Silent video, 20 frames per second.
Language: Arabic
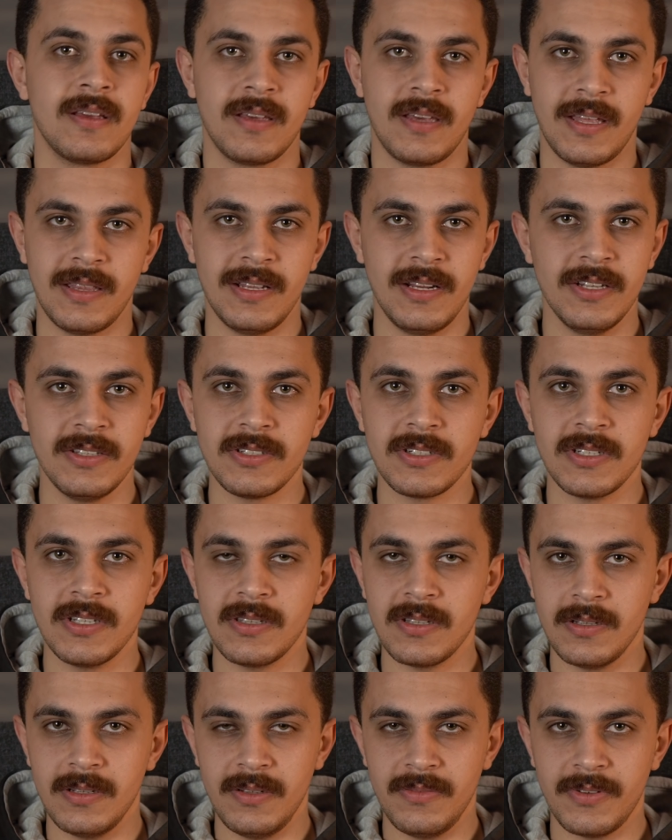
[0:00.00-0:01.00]
كان
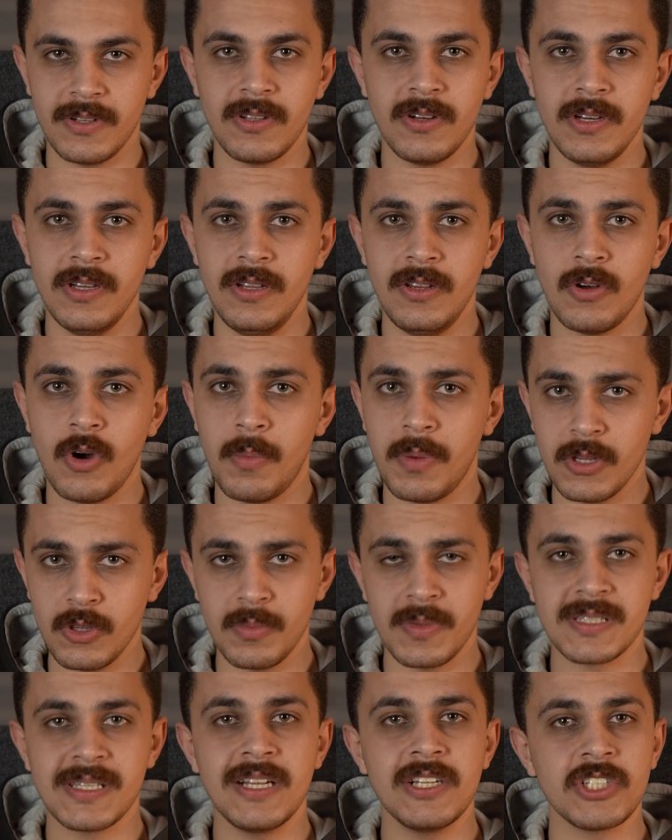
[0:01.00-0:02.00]
الانترنت الفضائي اللي هو
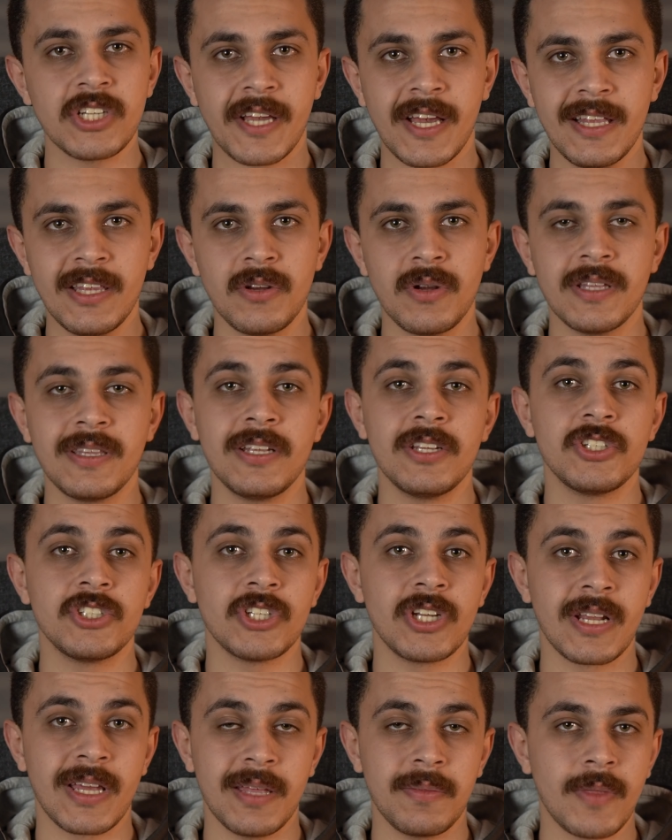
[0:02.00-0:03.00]
برده ما زال شغال دلوقتي
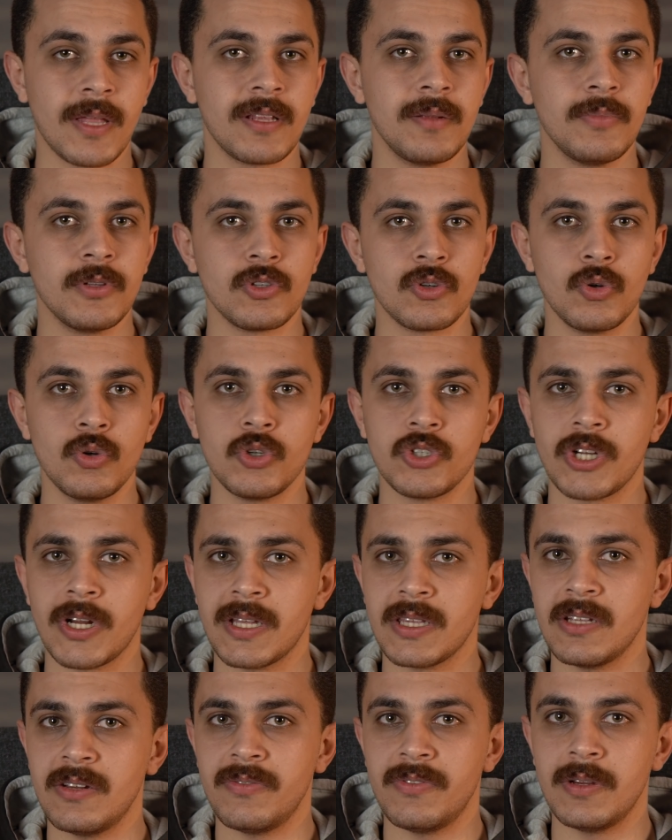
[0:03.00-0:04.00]
للشركات بتاعت البترول
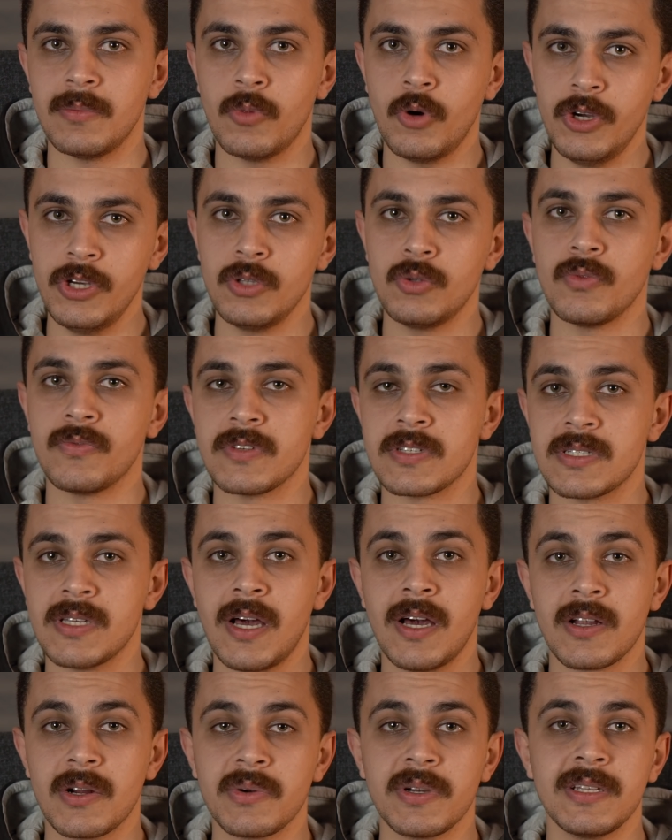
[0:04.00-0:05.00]
والشركات اللي في المحيط وفي
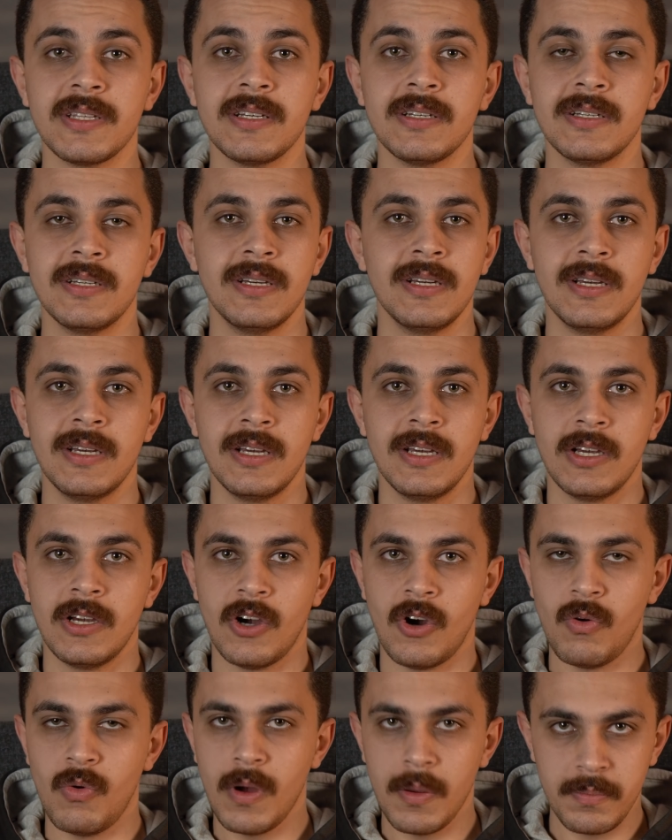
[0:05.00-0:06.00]
الصحراء وكده
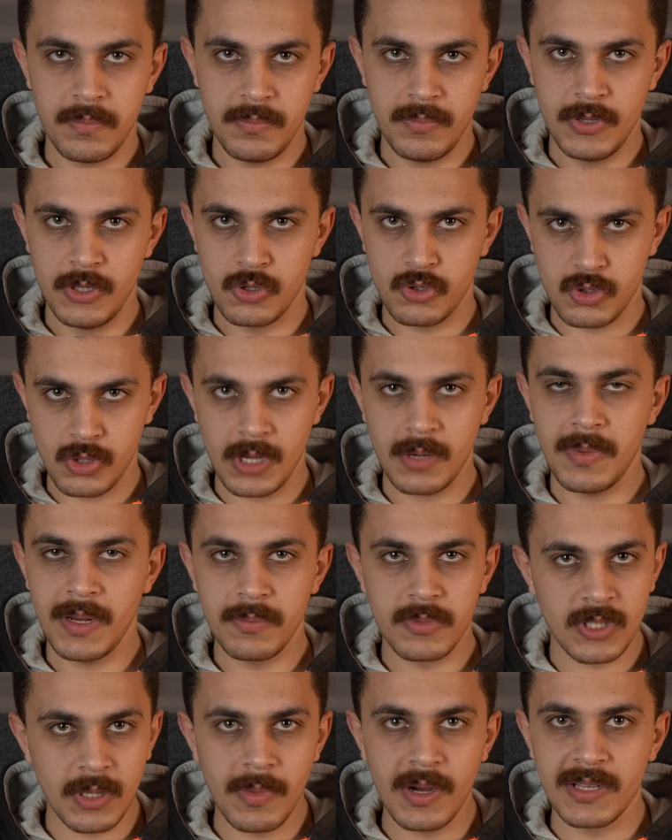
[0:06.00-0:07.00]
هو بيستقبل
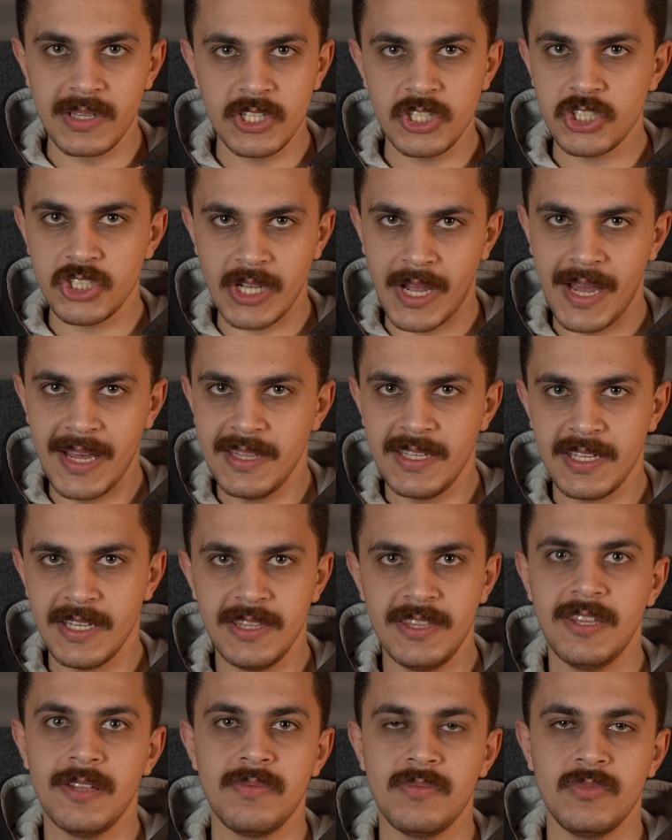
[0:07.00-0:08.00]
بطبق دش عادي
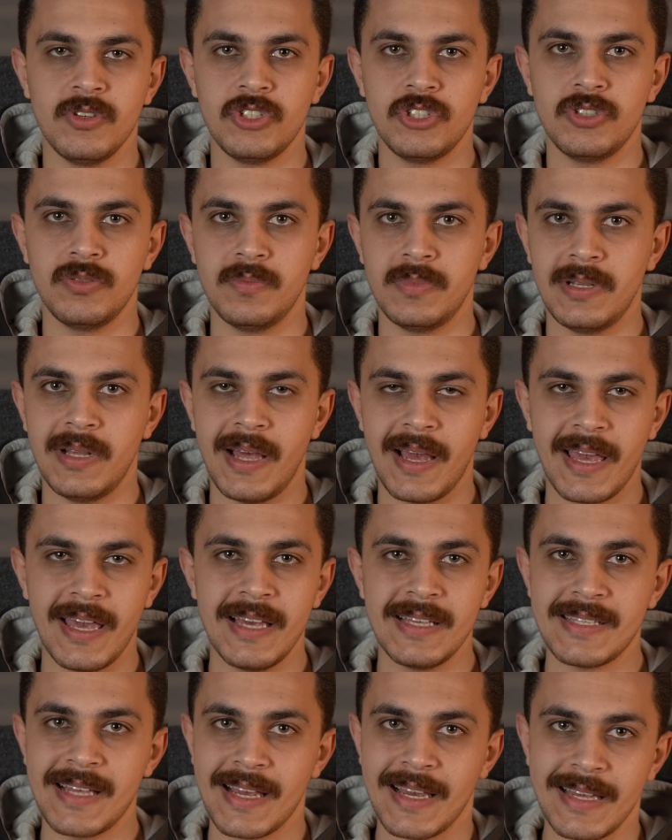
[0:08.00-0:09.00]
جدا مش
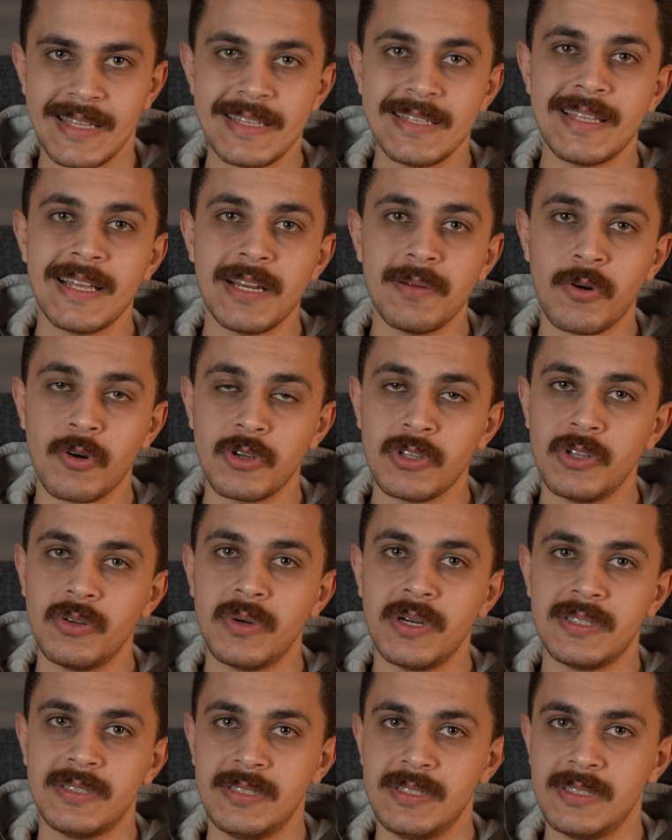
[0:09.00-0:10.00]
بالاجهزه الجديده اللي موجوده
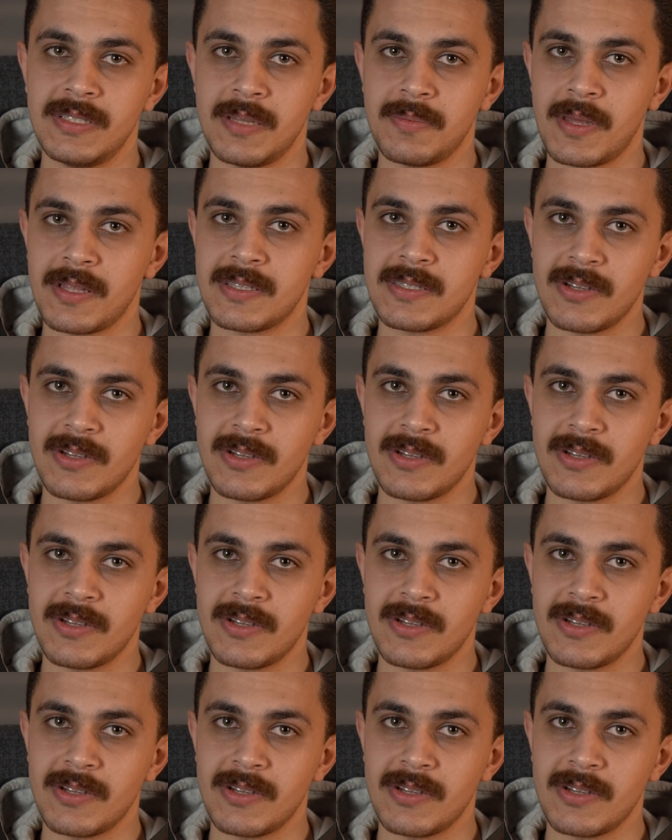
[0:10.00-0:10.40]
دلوقتي زي بتاعت